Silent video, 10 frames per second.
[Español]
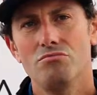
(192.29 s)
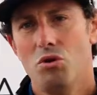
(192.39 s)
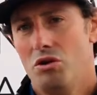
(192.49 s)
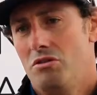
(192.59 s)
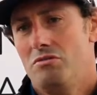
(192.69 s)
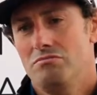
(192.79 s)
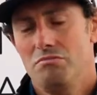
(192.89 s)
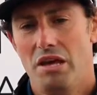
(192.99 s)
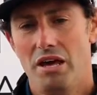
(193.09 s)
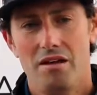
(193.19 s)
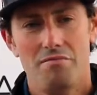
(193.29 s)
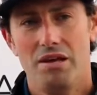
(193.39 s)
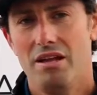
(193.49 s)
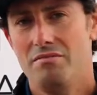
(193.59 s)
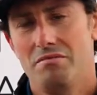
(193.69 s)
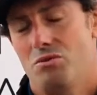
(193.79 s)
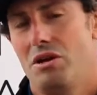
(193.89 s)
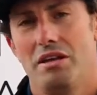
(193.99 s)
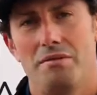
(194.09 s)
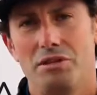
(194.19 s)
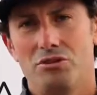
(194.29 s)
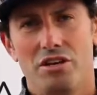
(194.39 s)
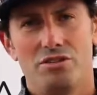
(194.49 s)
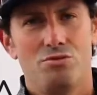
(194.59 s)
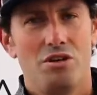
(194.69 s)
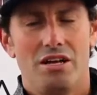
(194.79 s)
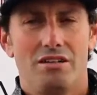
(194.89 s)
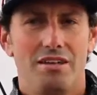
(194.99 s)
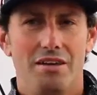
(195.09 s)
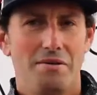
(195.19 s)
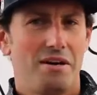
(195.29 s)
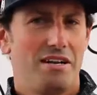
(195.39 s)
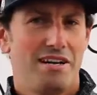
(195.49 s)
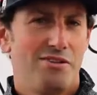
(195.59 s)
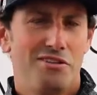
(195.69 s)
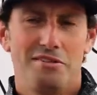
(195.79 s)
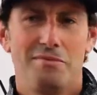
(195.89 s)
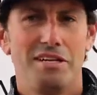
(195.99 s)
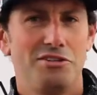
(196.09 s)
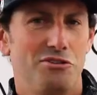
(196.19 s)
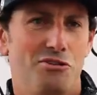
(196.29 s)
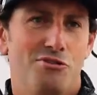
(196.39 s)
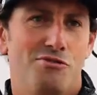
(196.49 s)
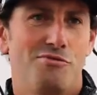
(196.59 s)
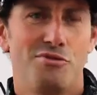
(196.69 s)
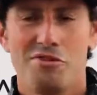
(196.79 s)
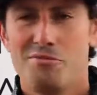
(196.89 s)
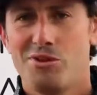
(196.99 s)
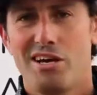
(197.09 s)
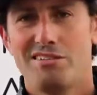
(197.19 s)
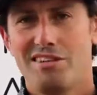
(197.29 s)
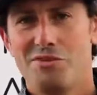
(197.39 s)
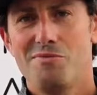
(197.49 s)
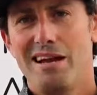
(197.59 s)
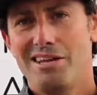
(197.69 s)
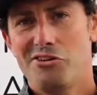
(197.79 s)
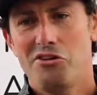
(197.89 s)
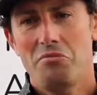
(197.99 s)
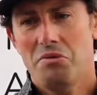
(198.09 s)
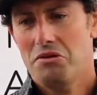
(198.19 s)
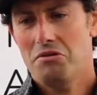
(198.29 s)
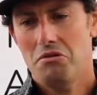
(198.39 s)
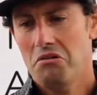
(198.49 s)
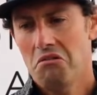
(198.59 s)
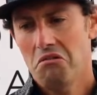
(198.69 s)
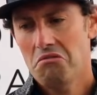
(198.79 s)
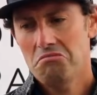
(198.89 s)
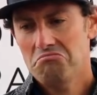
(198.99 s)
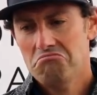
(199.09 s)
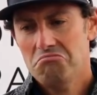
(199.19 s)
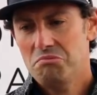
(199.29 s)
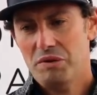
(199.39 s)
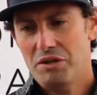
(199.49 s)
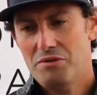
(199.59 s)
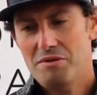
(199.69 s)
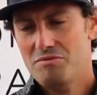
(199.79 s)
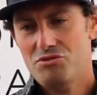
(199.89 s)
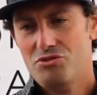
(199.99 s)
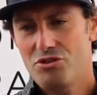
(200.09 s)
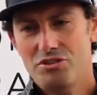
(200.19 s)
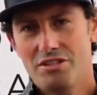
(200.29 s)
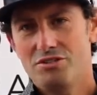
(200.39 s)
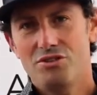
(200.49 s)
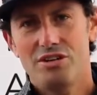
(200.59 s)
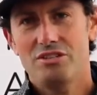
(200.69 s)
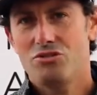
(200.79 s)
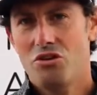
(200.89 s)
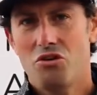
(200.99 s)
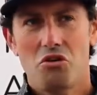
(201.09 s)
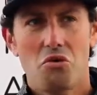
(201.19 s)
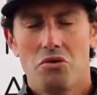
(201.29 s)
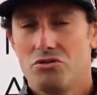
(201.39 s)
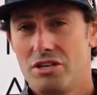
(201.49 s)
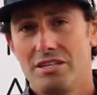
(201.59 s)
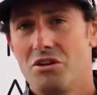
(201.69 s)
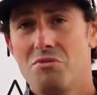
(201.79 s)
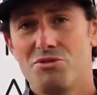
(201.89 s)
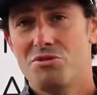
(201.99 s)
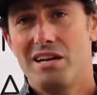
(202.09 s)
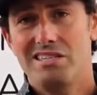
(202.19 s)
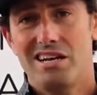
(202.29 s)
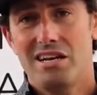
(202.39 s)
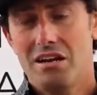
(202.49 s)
Bueno, bien, bien. Cualquier victoria es buena. Te lleve a ganar la Orden de Mérito, bueno, porque has tenido un mal año, no, pero, pero vamos, yo intento cada torneo que juego, sé que tengo posibilidades de